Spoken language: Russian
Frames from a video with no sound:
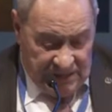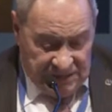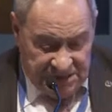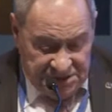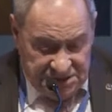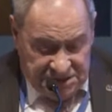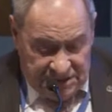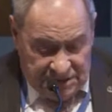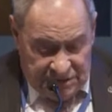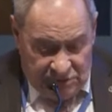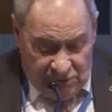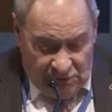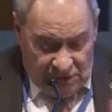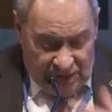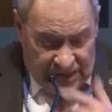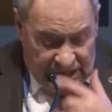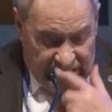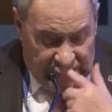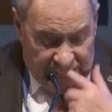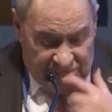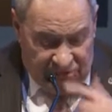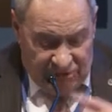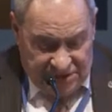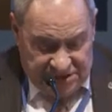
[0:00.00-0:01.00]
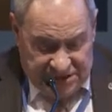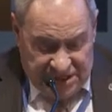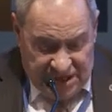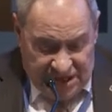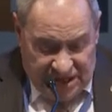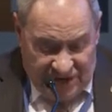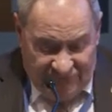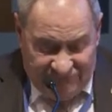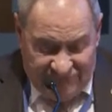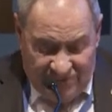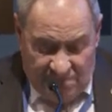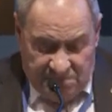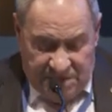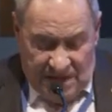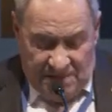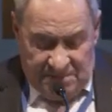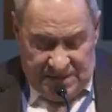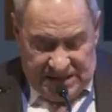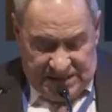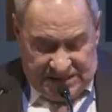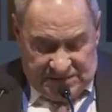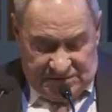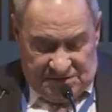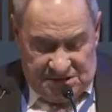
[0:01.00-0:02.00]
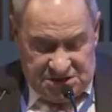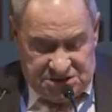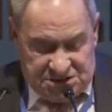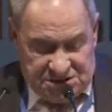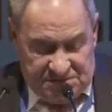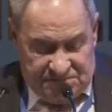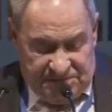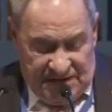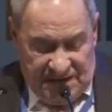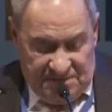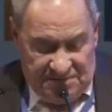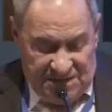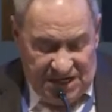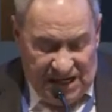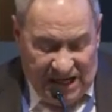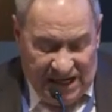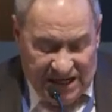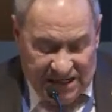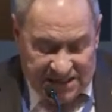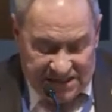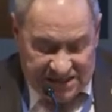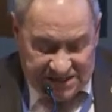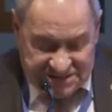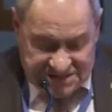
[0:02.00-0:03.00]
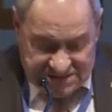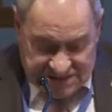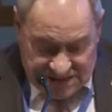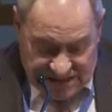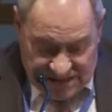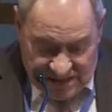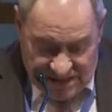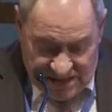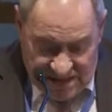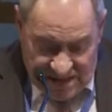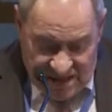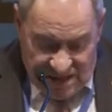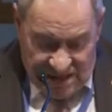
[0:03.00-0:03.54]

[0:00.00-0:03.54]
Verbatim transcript: Значит, доля работников в обрабатывающей промышленности